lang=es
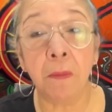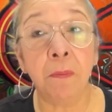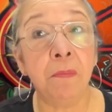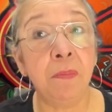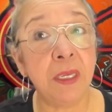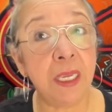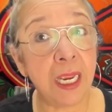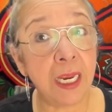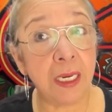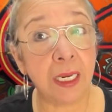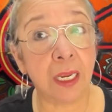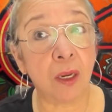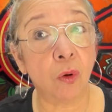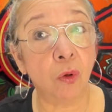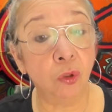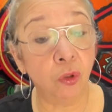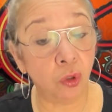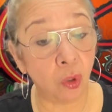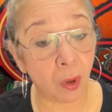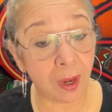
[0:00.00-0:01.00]
viene
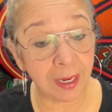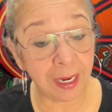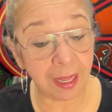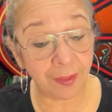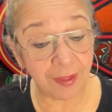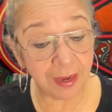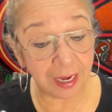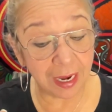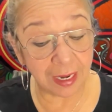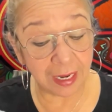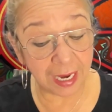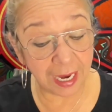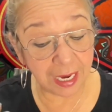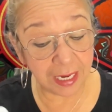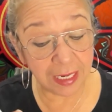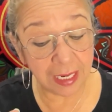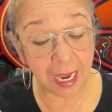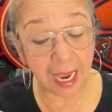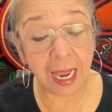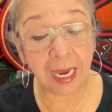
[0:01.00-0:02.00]
con todas las de la
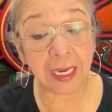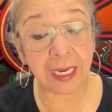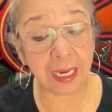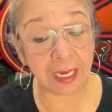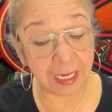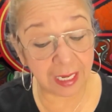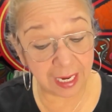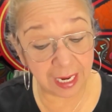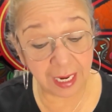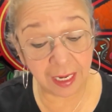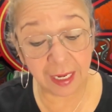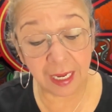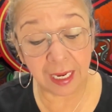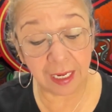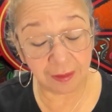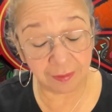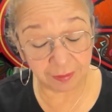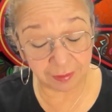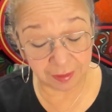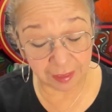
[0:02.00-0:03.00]
ley a querer
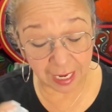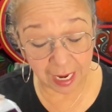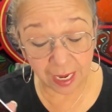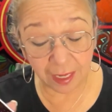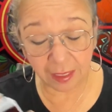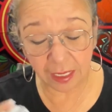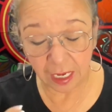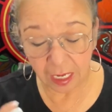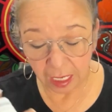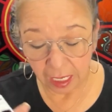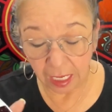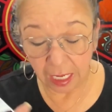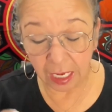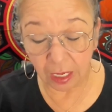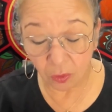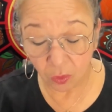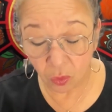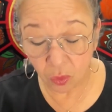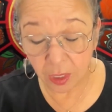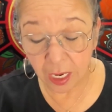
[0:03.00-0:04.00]
entrar
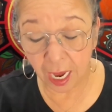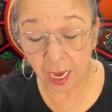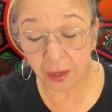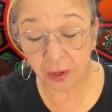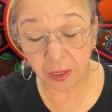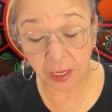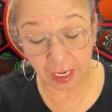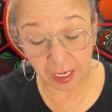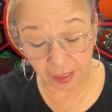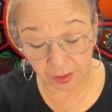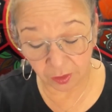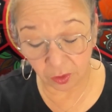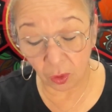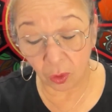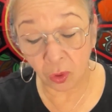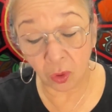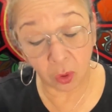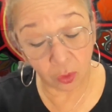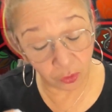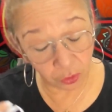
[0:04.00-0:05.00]
en una
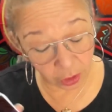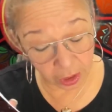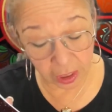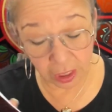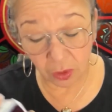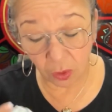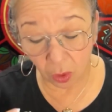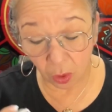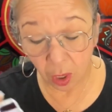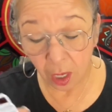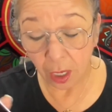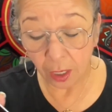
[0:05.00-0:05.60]
relación contigo,